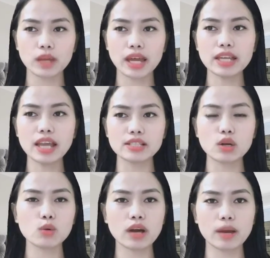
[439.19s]
hãy để cho
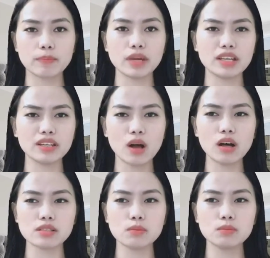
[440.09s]
cái cuộc gặp đấy nó
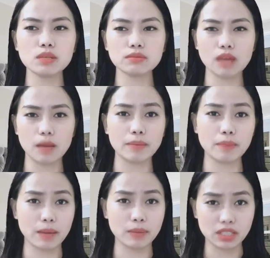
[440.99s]
ở trong mức mà bạn
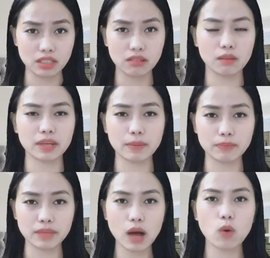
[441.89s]
bè bình thường mình gặp
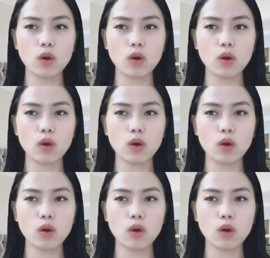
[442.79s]
nhau